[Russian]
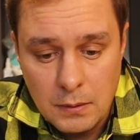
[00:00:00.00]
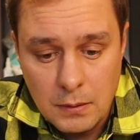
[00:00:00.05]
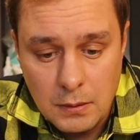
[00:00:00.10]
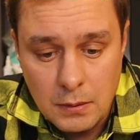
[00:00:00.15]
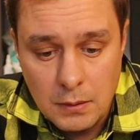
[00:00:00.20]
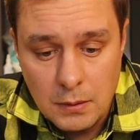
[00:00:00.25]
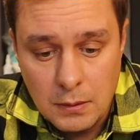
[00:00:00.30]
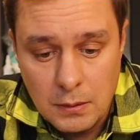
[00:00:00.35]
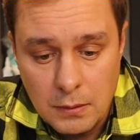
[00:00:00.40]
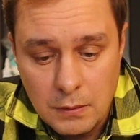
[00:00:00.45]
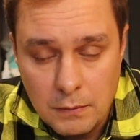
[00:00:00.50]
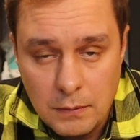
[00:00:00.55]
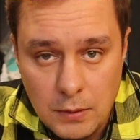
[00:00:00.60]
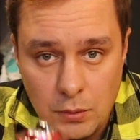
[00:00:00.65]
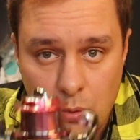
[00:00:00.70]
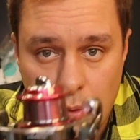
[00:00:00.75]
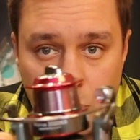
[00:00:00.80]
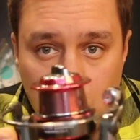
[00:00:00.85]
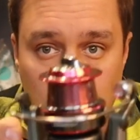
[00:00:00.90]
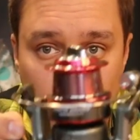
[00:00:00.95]
э, в
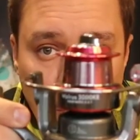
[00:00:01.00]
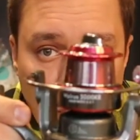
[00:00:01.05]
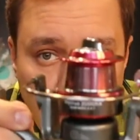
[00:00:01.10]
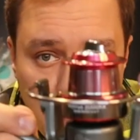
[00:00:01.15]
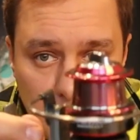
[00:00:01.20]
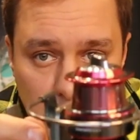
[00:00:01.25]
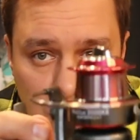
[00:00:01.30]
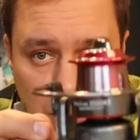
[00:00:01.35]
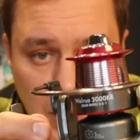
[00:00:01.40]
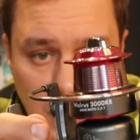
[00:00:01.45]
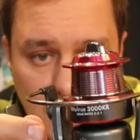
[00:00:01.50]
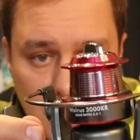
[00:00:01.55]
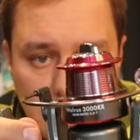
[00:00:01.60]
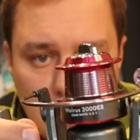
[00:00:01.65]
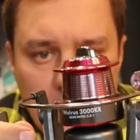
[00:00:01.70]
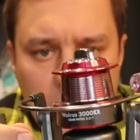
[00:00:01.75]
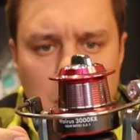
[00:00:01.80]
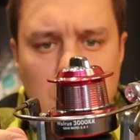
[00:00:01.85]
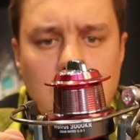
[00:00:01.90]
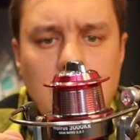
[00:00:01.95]
эту шпулю
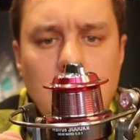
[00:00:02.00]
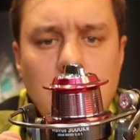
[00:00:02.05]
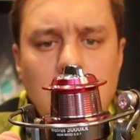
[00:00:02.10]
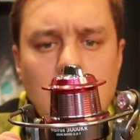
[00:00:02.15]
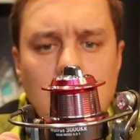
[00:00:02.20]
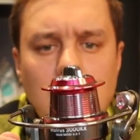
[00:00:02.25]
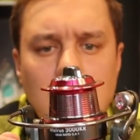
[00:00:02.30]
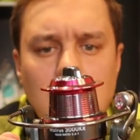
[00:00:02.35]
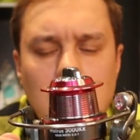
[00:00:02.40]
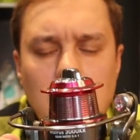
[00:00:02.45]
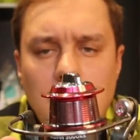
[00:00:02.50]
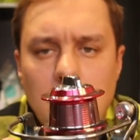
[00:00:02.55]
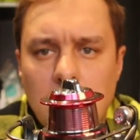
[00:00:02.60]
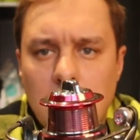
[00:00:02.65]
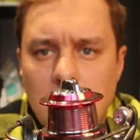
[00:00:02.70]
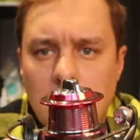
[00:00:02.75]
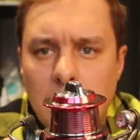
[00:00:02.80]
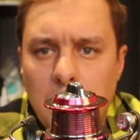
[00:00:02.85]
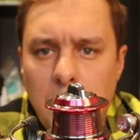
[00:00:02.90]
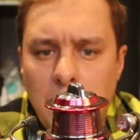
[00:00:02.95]
вмещается?
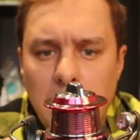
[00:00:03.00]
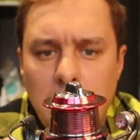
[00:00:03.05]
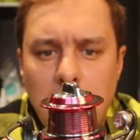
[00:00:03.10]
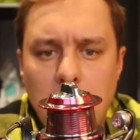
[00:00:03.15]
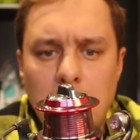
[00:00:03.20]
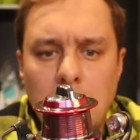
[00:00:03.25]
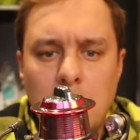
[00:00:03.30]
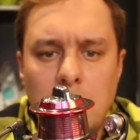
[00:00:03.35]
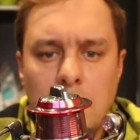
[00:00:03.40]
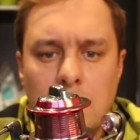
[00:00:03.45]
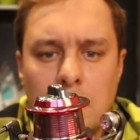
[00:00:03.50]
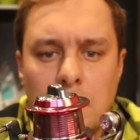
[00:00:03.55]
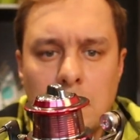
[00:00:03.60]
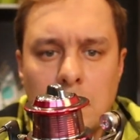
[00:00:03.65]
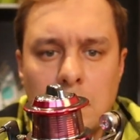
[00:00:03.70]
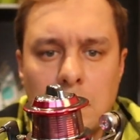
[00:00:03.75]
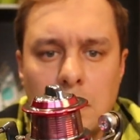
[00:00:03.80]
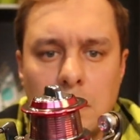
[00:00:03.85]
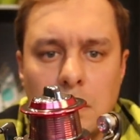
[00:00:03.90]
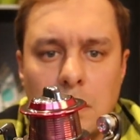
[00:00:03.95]
195 метров.
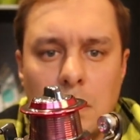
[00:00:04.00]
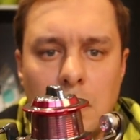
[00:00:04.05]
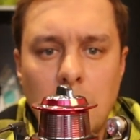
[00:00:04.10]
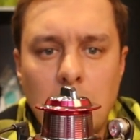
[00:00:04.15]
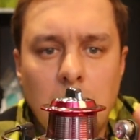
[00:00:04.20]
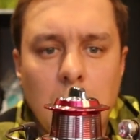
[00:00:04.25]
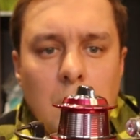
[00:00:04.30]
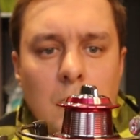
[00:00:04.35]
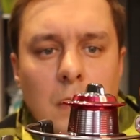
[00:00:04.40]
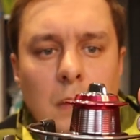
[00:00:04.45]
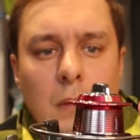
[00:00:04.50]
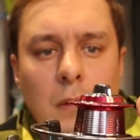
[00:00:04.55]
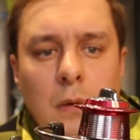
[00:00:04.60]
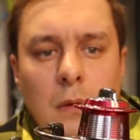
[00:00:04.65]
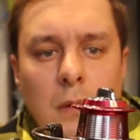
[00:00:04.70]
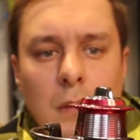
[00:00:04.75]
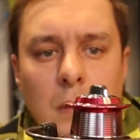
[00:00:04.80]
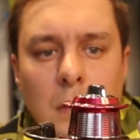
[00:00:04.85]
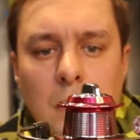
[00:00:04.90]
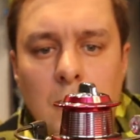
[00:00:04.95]

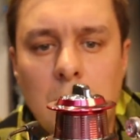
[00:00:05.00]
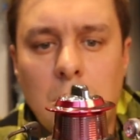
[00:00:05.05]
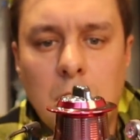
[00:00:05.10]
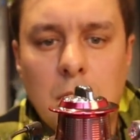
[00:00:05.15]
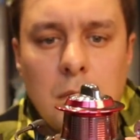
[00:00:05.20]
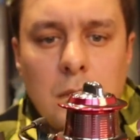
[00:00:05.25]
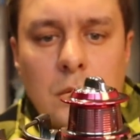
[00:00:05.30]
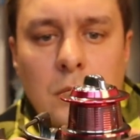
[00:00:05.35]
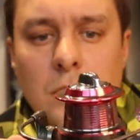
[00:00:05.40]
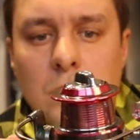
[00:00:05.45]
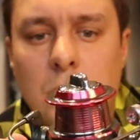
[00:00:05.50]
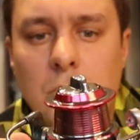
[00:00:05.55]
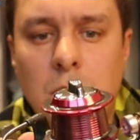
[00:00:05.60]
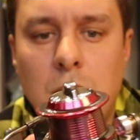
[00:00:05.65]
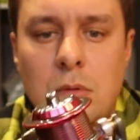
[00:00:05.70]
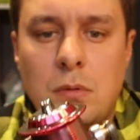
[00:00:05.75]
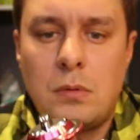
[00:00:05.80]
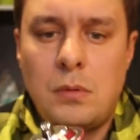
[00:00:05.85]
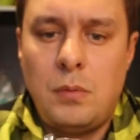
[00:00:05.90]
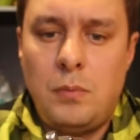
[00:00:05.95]
Вот,
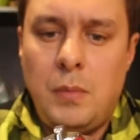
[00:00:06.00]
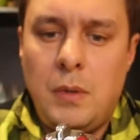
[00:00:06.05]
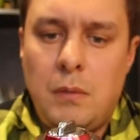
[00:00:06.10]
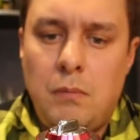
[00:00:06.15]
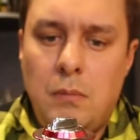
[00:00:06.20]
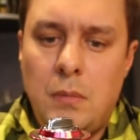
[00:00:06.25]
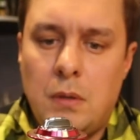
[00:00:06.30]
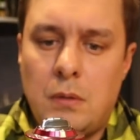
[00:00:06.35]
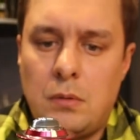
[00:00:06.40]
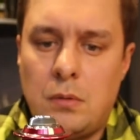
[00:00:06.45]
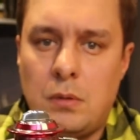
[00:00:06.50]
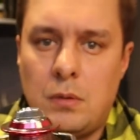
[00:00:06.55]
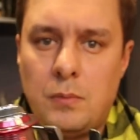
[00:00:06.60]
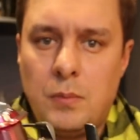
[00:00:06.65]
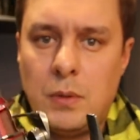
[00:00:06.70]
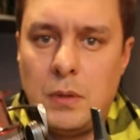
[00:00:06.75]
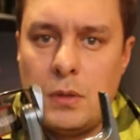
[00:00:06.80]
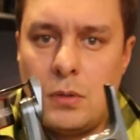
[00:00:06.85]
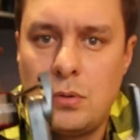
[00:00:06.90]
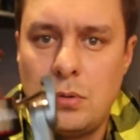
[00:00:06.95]
195 метров. Сейчас
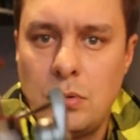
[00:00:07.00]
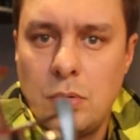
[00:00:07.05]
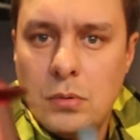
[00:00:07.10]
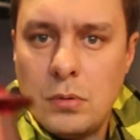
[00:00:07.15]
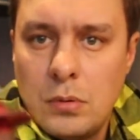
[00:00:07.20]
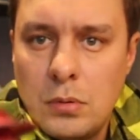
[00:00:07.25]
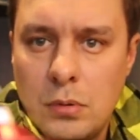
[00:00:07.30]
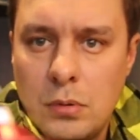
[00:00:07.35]
покажу.